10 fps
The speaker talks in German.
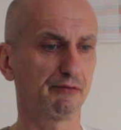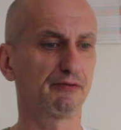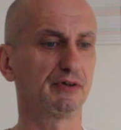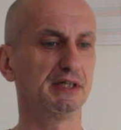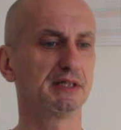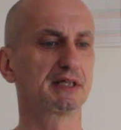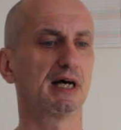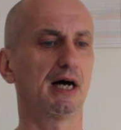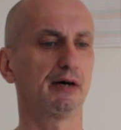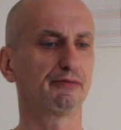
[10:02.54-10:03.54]
Fried
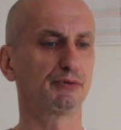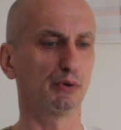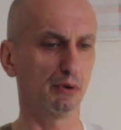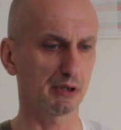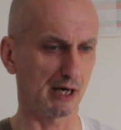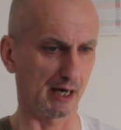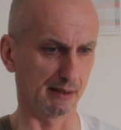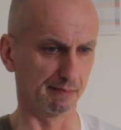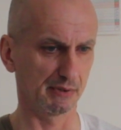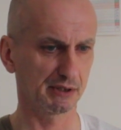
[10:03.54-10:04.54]
Graf
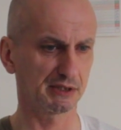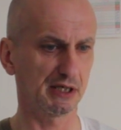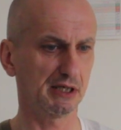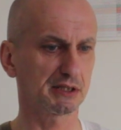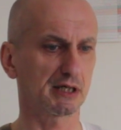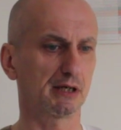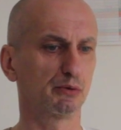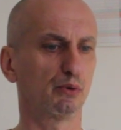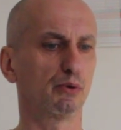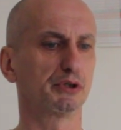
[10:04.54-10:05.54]
Dürkheim,
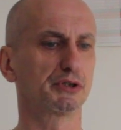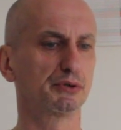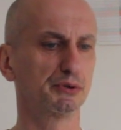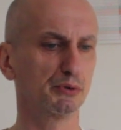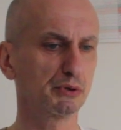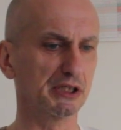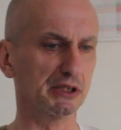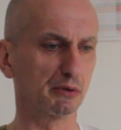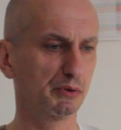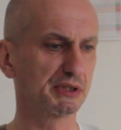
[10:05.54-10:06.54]
Tetalo
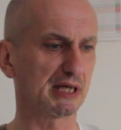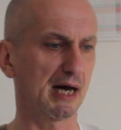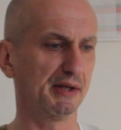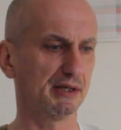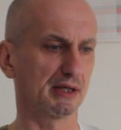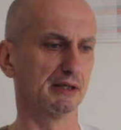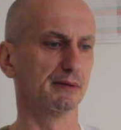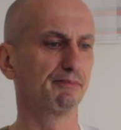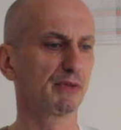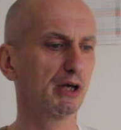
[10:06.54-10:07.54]
Suzuki und
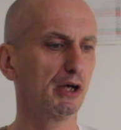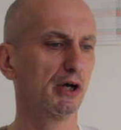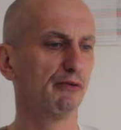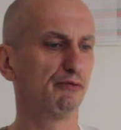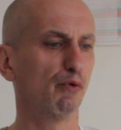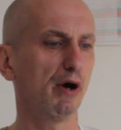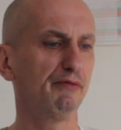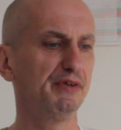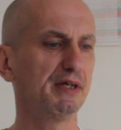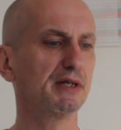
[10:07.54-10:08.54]
anderen.
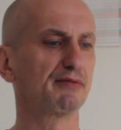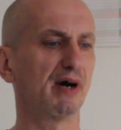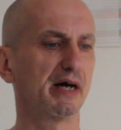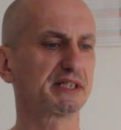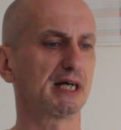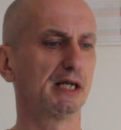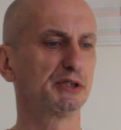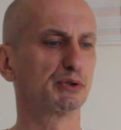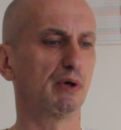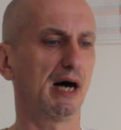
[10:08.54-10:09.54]
Vorwiegend war es
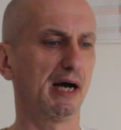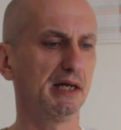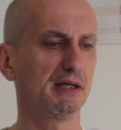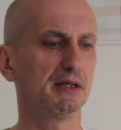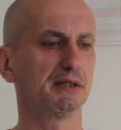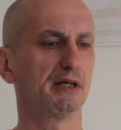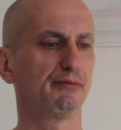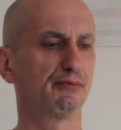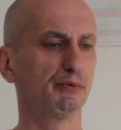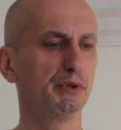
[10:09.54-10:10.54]
also eine
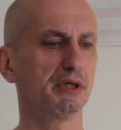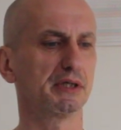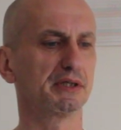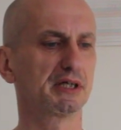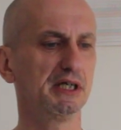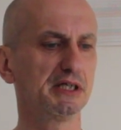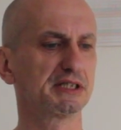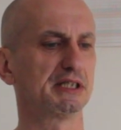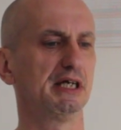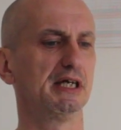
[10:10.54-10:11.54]
der früheren
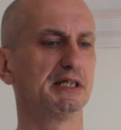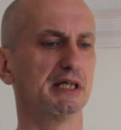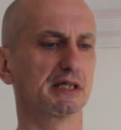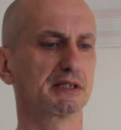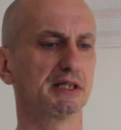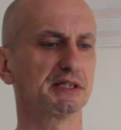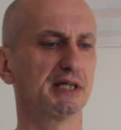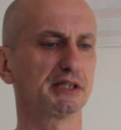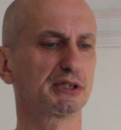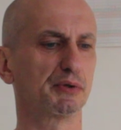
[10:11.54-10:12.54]
Kriegsethik des
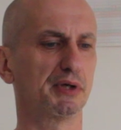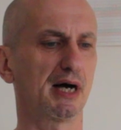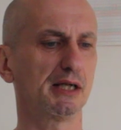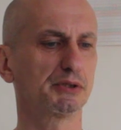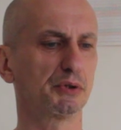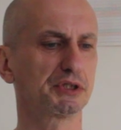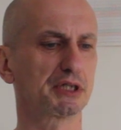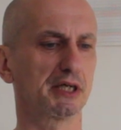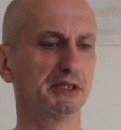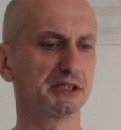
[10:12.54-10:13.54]

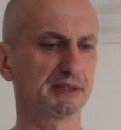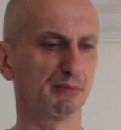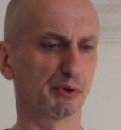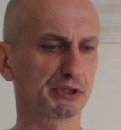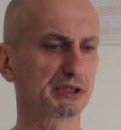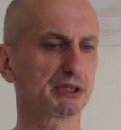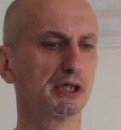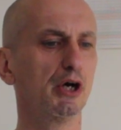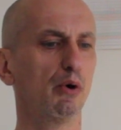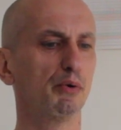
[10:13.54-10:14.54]
Nationalsozialismus
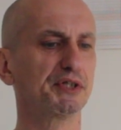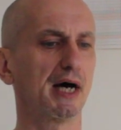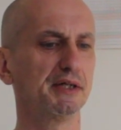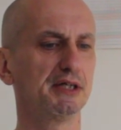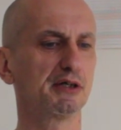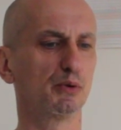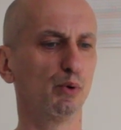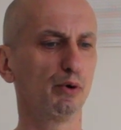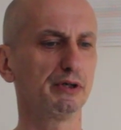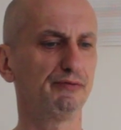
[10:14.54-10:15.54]
und an die
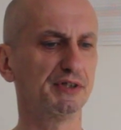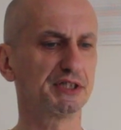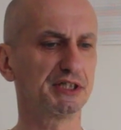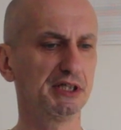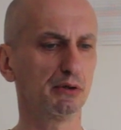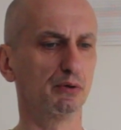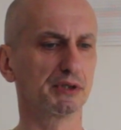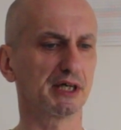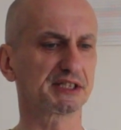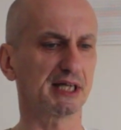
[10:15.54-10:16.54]

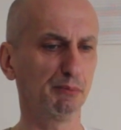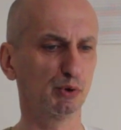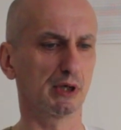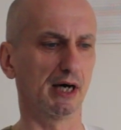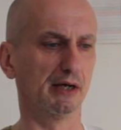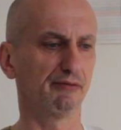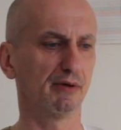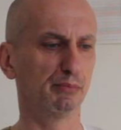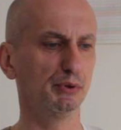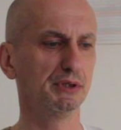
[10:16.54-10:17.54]
Glorifizierung der Samurai
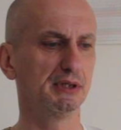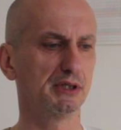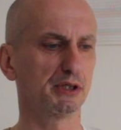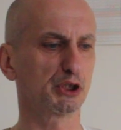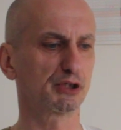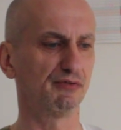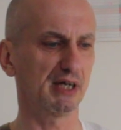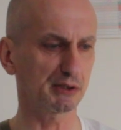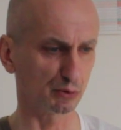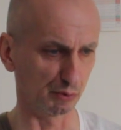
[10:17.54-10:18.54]
verbundene
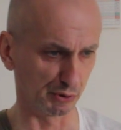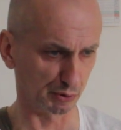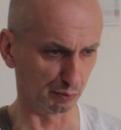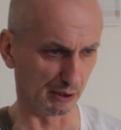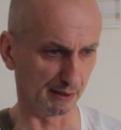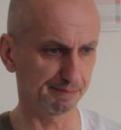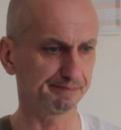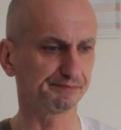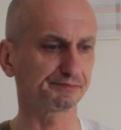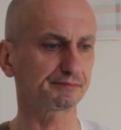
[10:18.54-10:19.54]
Schwertkultur
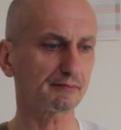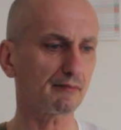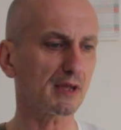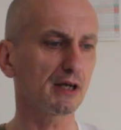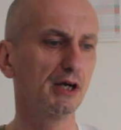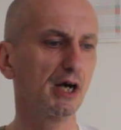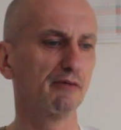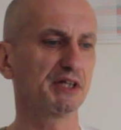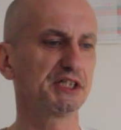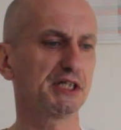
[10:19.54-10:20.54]

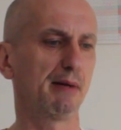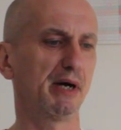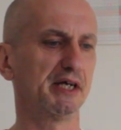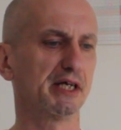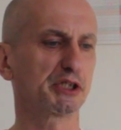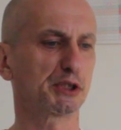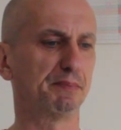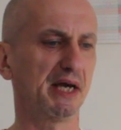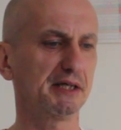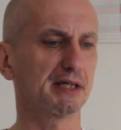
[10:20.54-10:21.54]
was ich aber erst
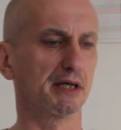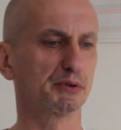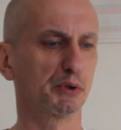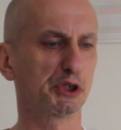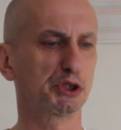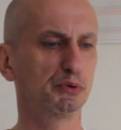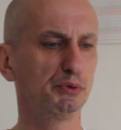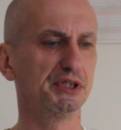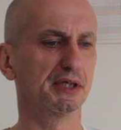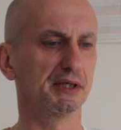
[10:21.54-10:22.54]
später durch
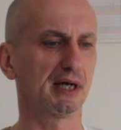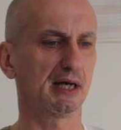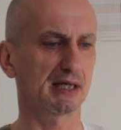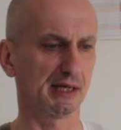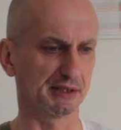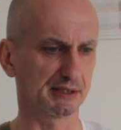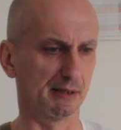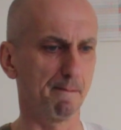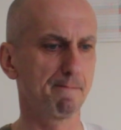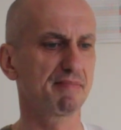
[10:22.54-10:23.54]
Studien erkannte.